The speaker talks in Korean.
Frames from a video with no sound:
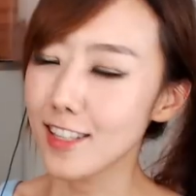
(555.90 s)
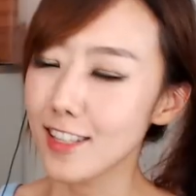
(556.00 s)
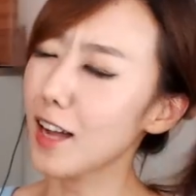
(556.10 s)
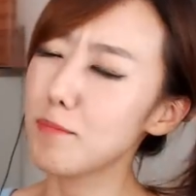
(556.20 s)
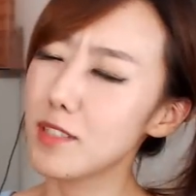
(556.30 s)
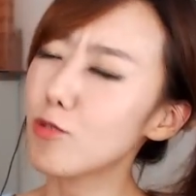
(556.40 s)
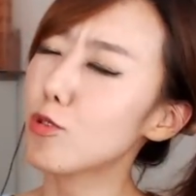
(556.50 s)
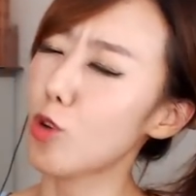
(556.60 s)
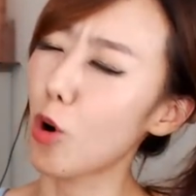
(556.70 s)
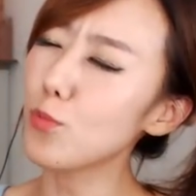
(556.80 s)
내가
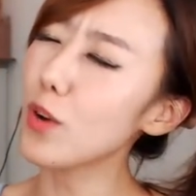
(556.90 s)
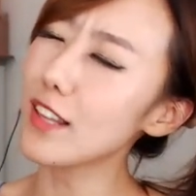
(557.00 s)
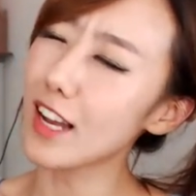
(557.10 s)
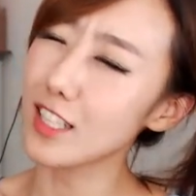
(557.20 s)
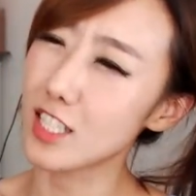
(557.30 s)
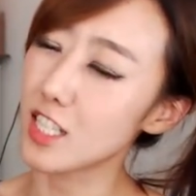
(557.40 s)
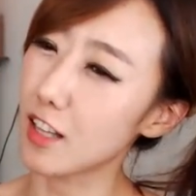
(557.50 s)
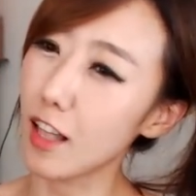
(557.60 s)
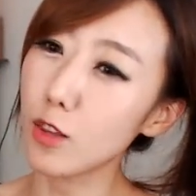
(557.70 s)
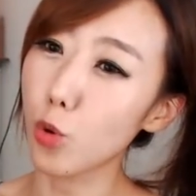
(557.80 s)
미국 정부에다가
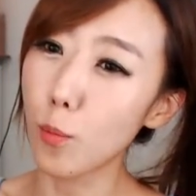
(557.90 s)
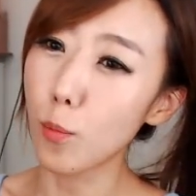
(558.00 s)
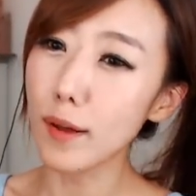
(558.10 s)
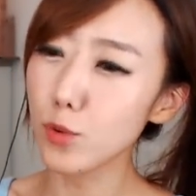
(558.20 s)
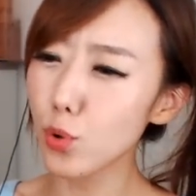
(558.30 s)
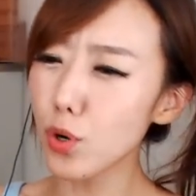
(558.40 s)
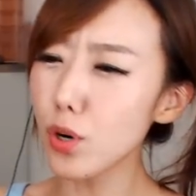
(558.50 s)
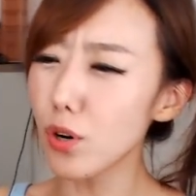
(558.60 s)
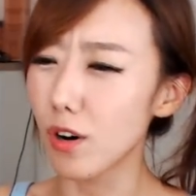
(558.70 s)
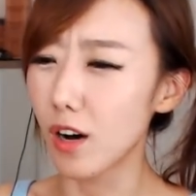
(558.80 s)
진짜 낸
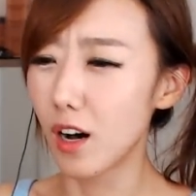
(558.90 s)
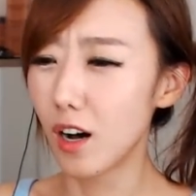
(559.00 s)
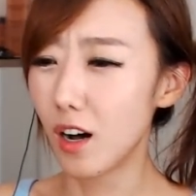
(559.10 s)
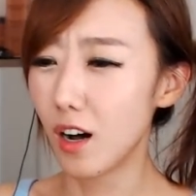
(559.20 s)
돈만도